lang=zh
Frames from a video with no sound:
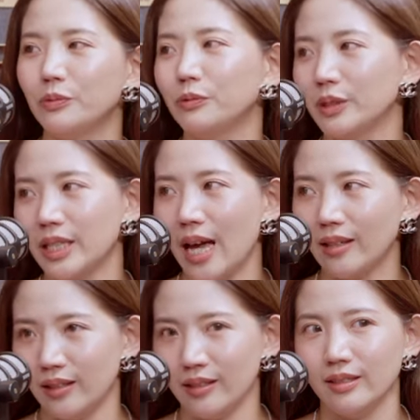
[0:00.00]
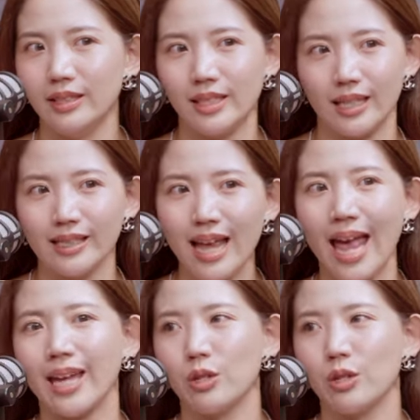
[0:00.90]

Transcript: 不一样的形态、